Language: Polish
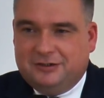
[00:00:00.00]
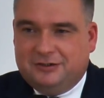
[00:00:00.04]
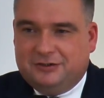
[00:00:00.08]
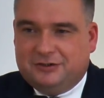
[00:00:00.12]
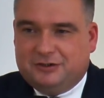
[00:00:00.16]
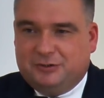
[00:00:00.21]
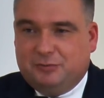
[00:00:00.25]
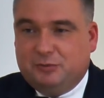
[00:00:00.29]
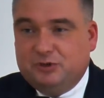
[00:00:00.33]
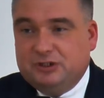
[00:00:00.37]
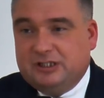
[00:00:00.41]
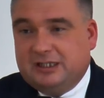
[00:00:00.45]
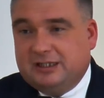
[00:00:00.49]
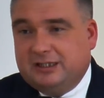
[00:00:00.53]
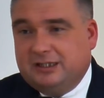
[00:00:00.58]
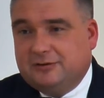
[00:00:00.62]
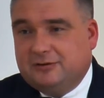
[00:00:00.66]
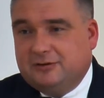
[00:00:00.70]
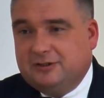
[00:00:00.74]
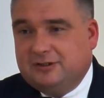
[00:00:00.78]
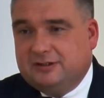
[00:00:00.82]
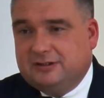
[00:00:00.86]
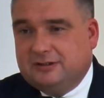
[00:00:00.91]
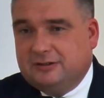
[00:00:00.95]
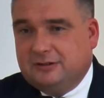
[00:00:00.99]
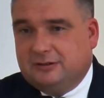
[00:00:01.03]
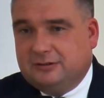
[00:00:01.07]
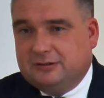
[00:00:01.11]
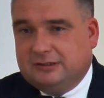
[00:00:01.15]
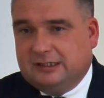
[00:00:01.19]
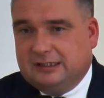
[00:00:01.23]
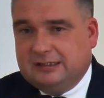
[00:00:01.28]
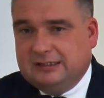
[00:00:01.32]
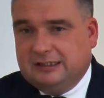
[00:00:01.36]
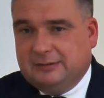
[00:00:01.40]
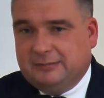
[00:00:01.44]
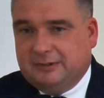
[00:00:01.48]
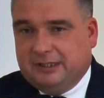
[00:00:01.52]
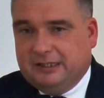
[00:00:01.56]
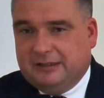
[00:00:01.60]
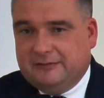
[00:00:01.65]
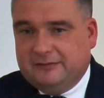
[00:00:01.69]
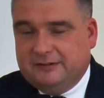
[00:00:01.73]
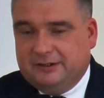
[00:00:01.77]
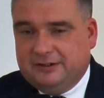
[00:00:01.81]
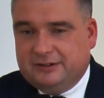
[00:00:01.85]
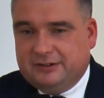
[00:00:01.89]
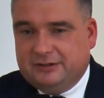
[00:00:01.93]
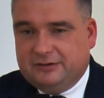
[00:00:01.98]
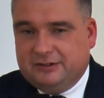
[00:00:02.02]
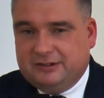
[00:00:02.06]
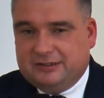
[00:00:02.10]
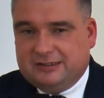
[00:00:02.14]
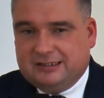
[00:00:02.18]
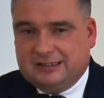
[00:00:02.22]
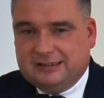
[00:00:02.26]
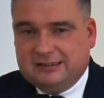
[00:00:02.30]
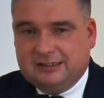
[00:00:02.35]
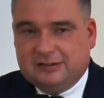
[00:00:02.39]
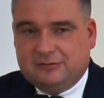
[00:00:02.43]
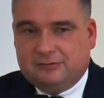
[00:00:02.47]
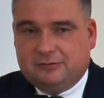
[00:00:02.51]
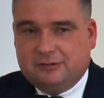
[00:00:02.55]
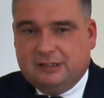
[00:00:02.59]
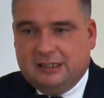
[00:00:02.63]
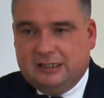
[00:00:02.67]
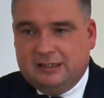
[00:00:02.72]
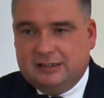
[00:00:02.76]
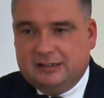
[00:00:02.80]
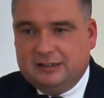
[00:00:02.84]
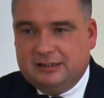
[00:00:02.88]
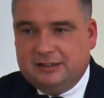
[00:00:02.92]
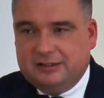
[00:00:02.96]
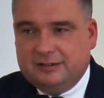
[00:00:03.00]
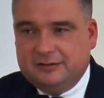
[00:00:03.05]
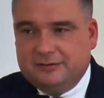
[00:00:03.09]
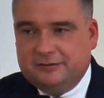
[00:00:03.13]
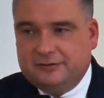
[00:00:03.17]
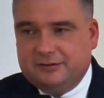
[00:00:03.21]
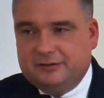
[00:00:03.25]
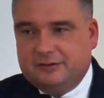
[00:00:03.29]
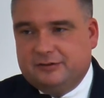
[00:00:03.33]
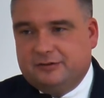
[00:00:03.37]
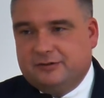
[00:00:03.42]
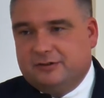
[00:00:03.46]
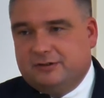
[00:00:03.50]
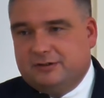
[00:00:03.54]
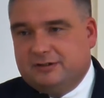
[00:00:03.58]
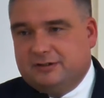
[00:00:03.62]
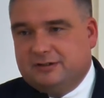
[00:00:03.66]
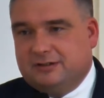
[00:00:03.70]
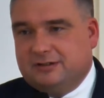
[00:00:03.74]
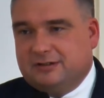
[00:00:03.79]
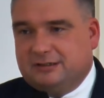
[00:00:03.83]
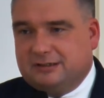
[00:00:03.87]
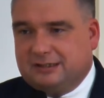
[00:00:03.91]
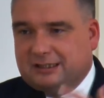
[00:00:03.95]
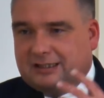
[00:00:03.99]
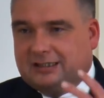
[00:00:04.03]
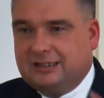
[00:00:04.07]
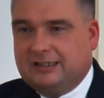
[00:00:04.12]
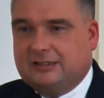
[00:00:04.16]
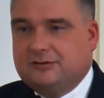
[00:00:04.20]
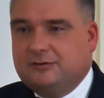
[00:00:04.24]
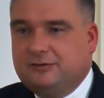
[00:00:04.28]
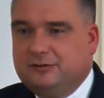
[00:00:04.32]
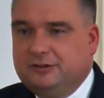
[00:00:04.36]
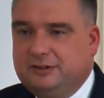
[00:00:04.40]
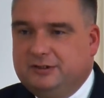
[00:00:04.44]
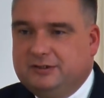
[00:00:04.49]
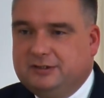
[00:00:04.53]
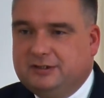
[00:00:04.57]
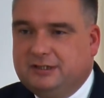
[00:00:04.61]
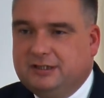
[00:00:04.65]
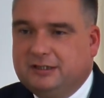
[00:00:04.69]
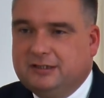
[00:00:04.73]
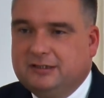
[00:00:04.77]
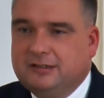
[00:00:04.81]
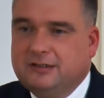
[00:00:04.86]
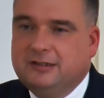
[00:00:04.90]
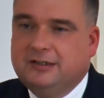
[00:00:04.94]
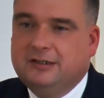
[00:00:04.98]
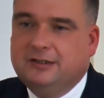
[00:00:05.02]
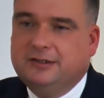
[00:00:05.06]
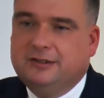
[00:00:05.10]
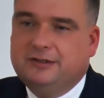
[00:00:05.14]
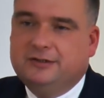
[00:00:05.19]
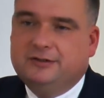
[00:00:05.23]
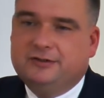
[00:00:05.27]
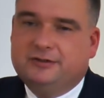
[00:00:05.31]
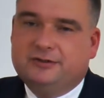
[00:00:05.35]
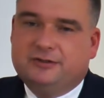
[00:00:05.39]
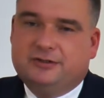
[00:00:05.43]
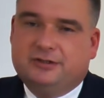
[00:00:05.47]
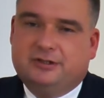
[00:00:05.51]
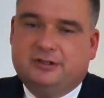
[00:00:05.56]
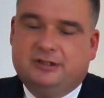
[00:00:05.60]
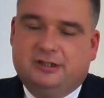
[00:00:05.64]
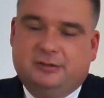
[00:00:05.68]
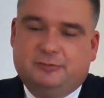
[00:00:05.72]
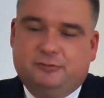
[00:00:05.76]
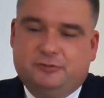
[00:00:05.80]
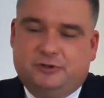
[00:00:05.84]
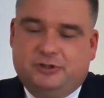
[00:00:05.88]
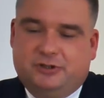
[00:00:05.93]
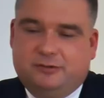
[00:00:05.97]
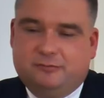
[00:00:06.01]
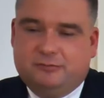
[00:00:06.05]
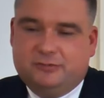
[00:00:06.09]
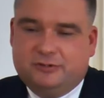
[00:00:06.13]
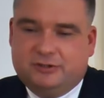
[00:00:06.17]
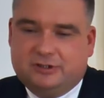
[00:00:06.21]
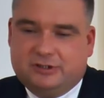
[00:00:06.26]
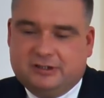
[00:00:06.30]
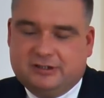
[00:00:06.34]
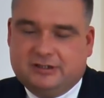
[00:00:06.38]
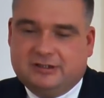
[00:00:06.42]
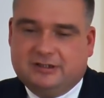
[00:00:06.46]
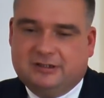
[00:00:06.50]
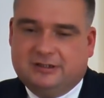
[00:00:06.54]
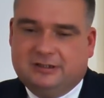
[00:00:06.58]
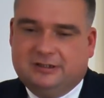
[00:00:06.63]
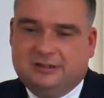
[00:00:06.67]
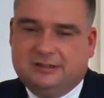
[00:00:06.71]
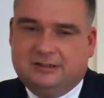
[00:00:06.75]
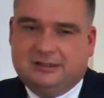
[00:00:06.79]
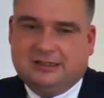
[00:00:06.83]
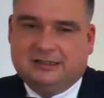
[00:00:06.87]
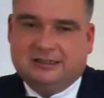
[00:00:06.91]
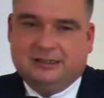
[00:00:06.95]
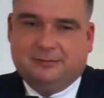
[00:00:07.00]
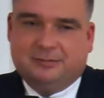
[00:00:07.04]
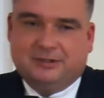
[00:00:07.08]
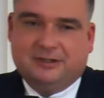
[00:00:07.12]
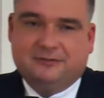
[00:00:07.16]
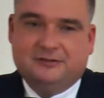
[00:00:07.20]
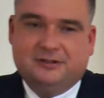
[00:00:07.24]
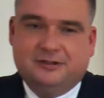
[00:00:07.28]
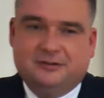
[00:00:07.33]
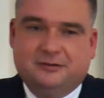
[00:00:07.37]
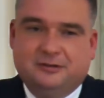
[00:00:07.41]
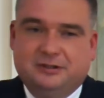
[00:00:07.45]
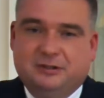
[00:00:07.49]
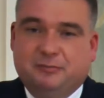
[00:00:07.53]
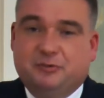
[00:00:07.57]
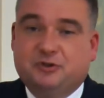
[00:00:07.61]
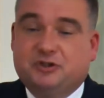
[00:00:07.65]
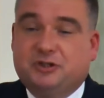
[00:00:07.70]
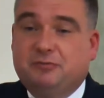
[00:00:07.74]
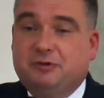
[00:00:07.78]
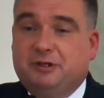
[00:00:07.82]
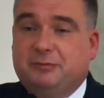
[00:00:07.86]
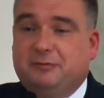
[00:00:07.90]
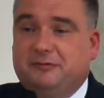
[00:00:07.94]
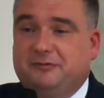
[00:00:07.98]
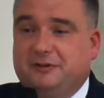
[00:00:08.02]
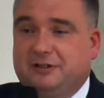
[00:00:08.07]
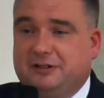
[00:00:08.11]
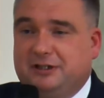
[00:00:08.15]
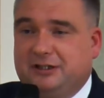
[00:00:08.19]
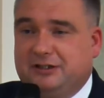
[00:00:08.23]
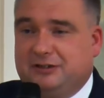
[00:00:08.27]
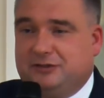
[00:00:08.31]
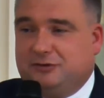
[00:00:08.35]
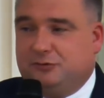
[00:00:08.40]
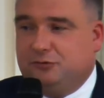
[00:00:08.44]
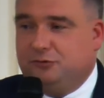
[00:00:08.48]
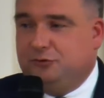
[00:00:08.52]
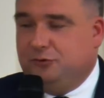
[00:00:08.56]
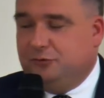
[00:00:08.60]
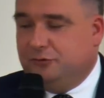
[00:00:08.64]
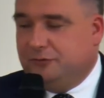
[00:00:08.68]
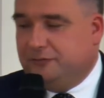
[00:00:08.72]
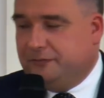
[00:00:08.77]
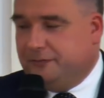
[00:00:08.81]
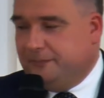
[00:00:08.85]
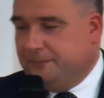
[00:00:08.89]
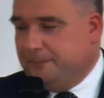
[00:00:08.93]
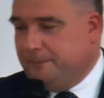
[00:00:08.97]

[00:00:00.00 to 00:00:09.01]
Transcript: że monarchia to jest to tak naprawdę, że to jest tak naturalne, to jest tak katolickie, że nie musimy się tak naprawdę, nie potrzebujemy wielkich studiów.